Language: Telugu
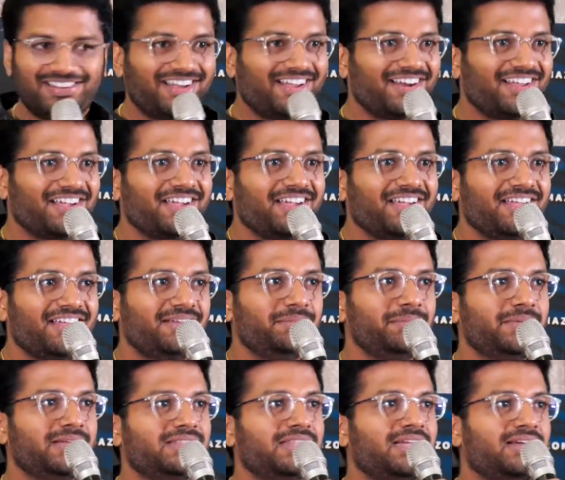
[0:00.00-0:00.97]
అలాగే
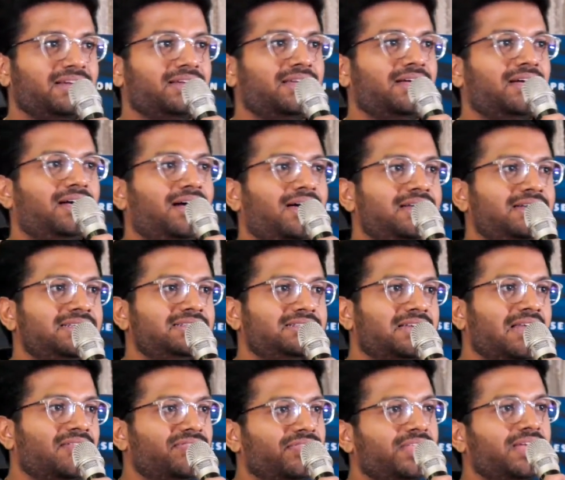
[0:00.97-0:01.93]
మిగతా
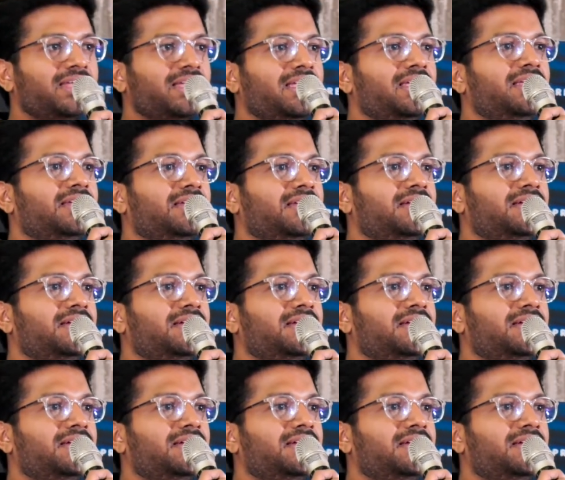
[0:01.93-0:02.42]
ఆర్టిస్టులు అందరికీ